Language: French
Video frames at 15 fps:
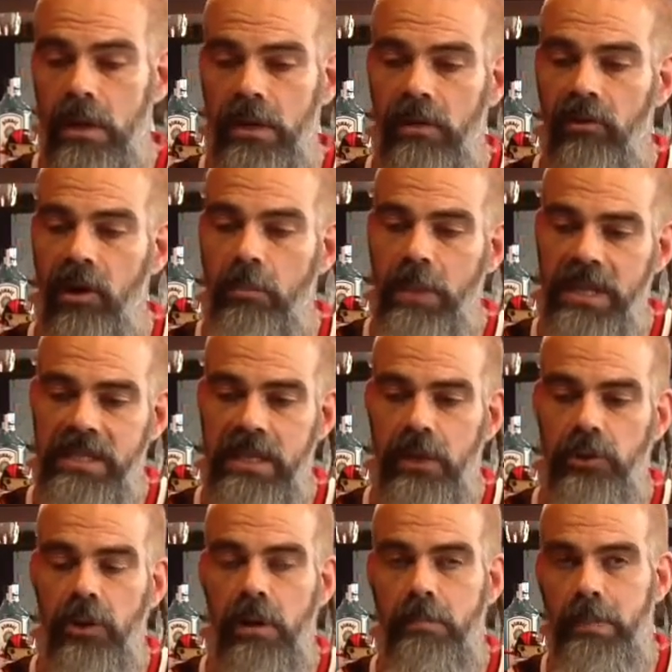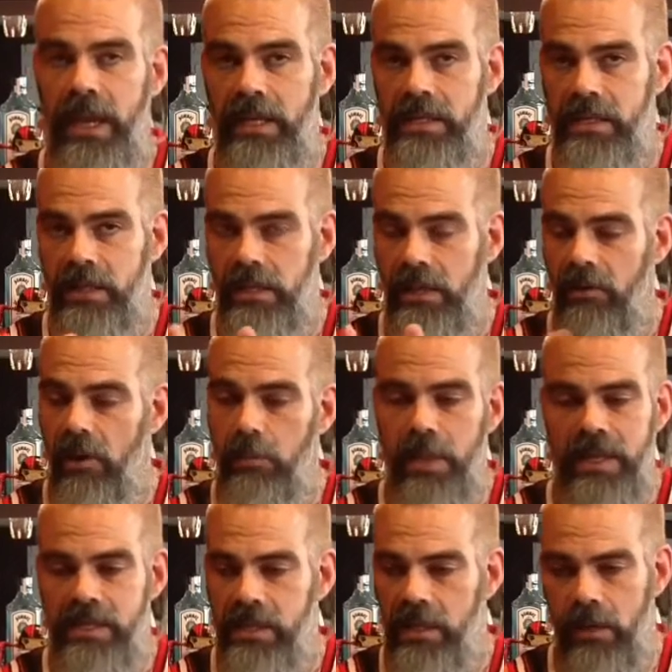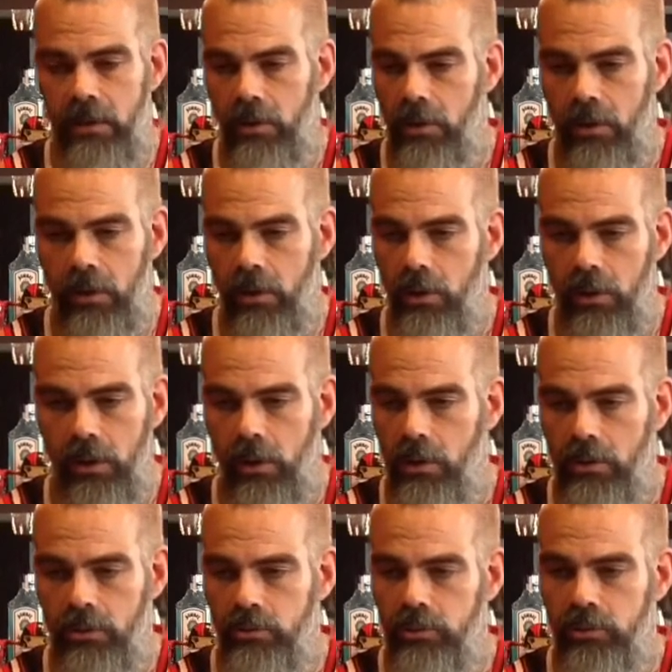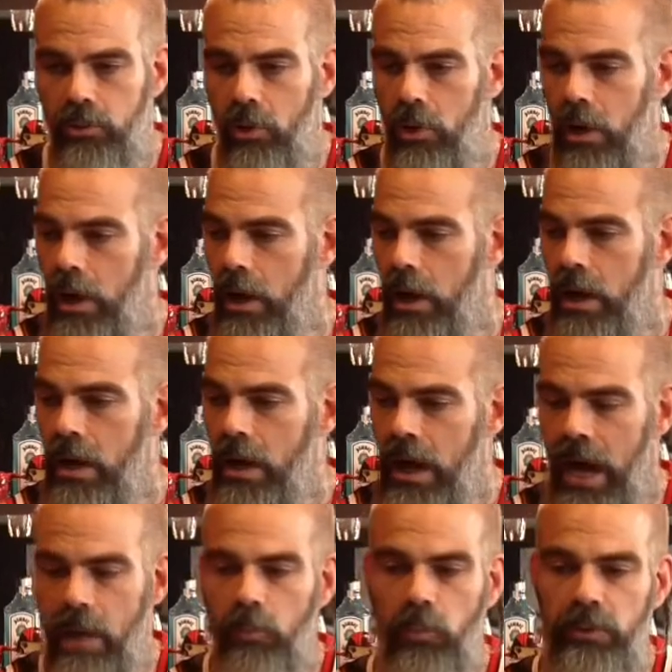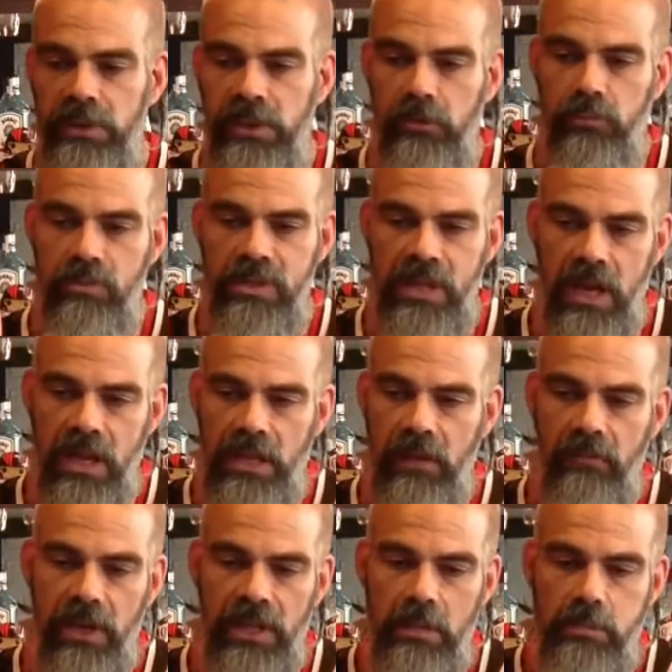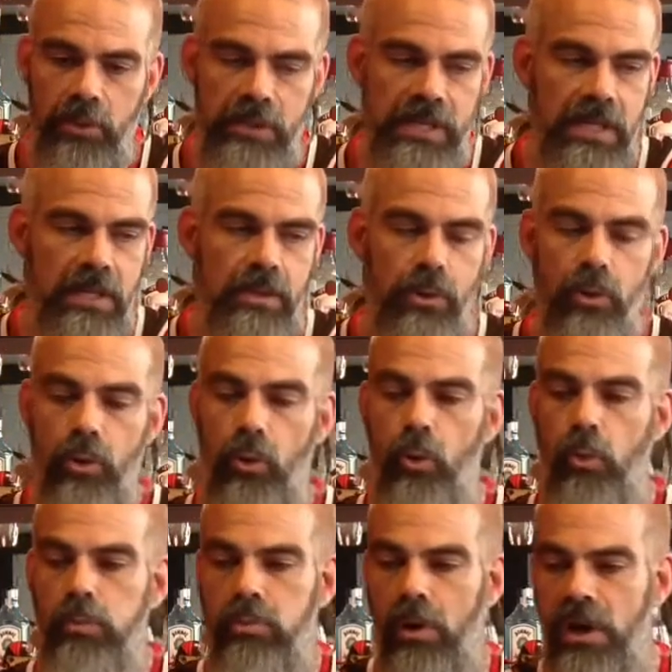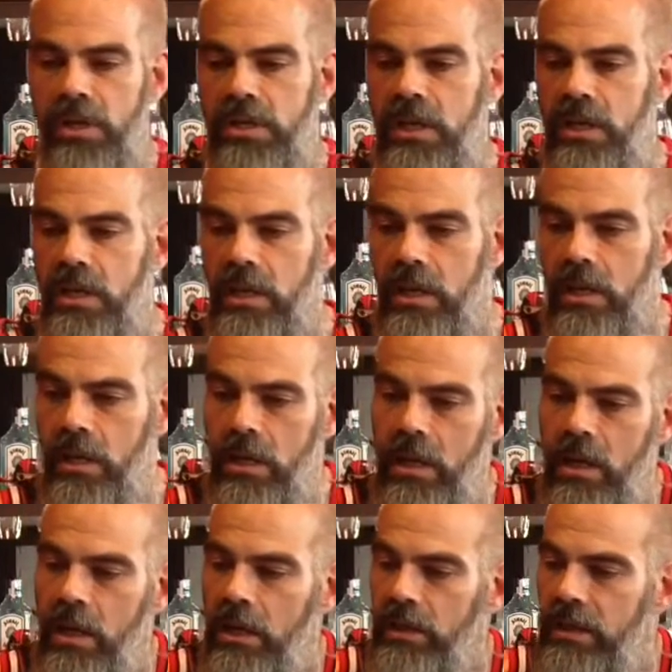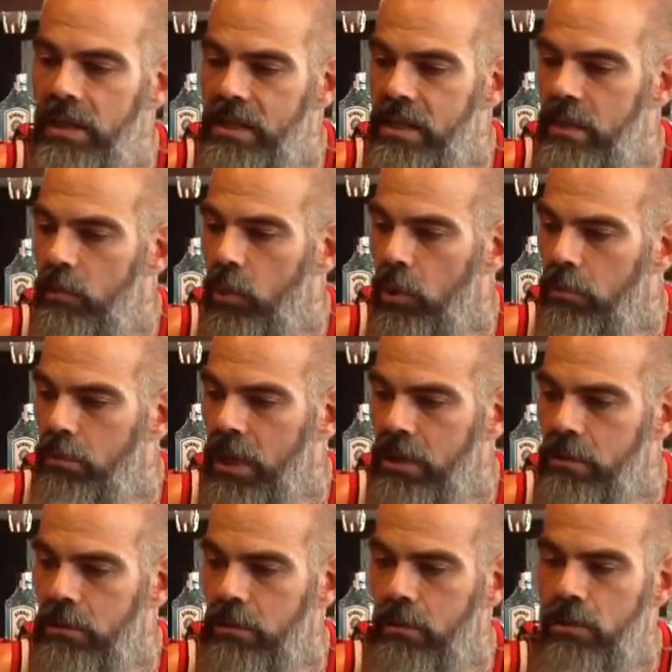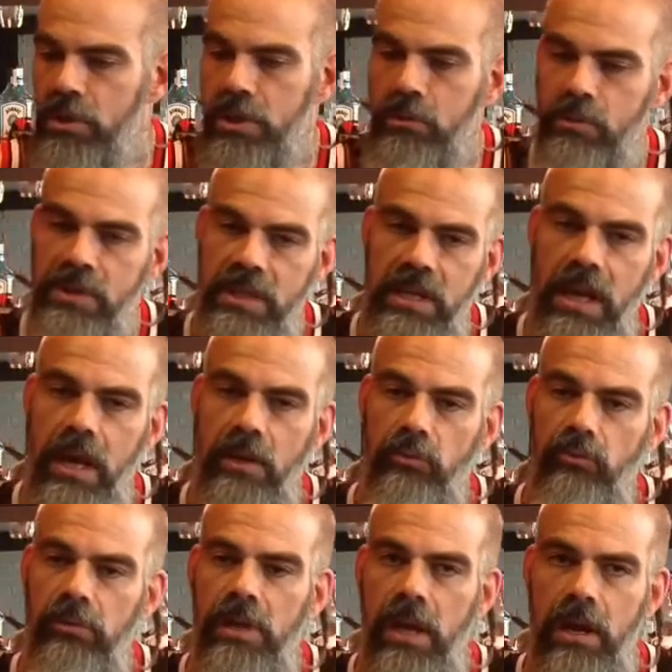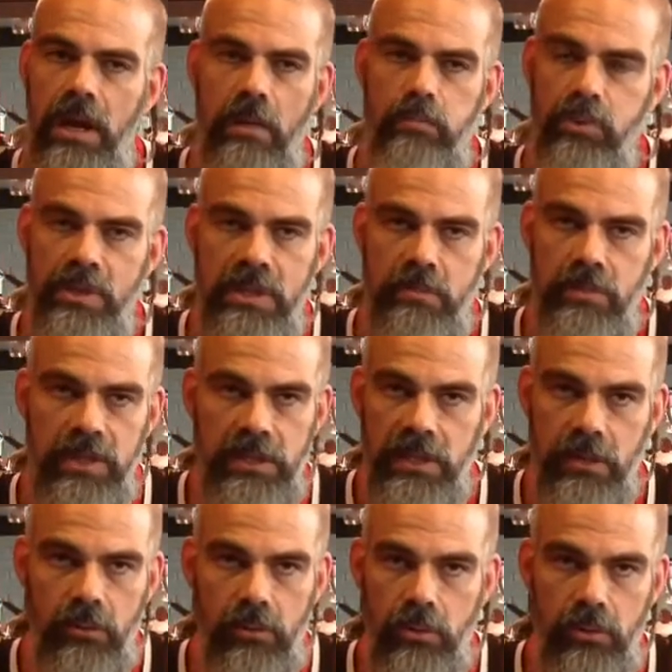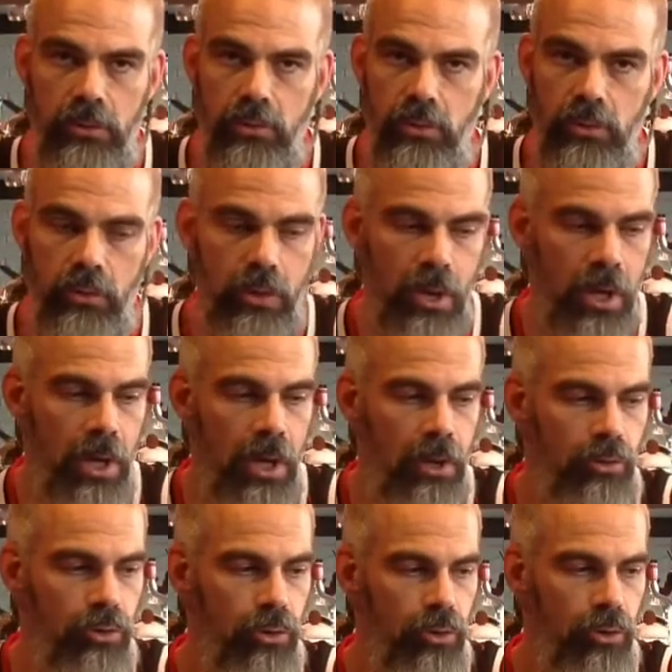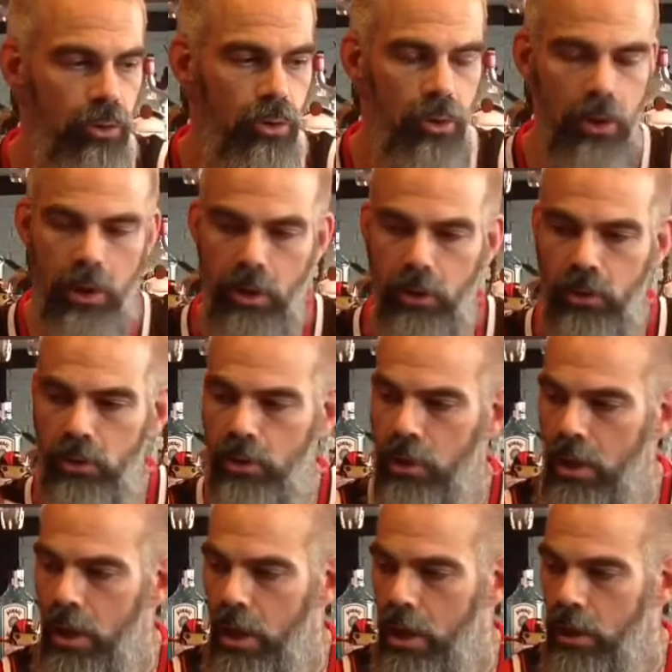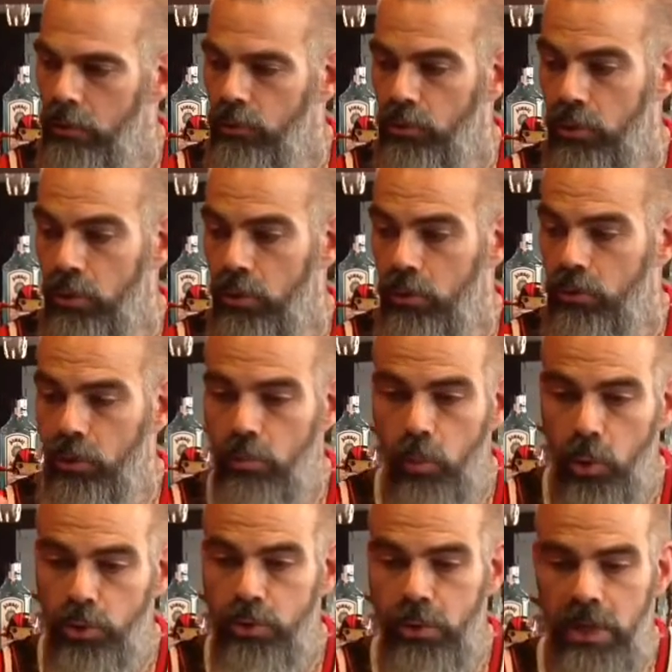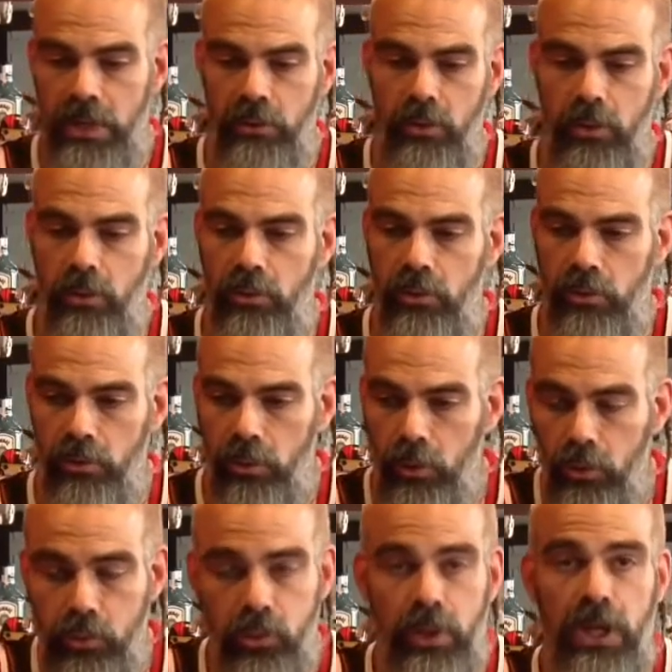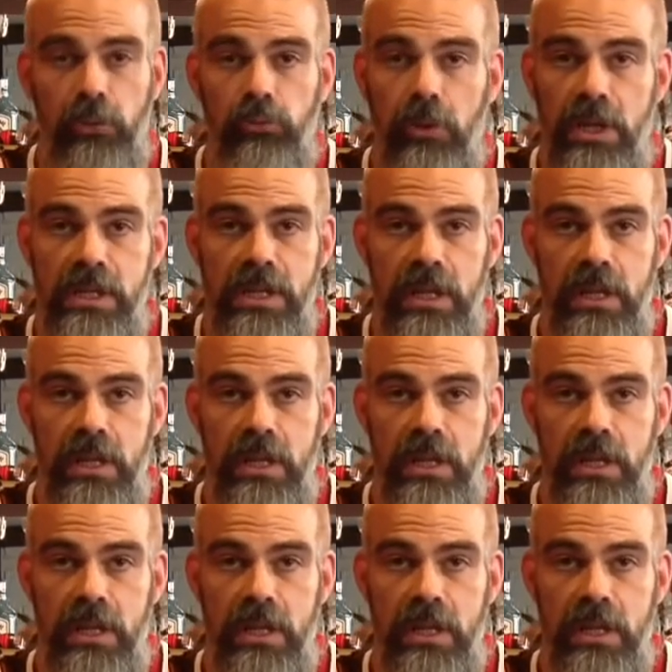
d'avoir passé le temps à percer, d'avoir passé euh, du temps à, monter tout ça, d'avoir dépensé 100 euros pour acheter des, aimants, parce que j'ai aussi la, toute la, possibilité de, de, de de, moduler, de, construire les,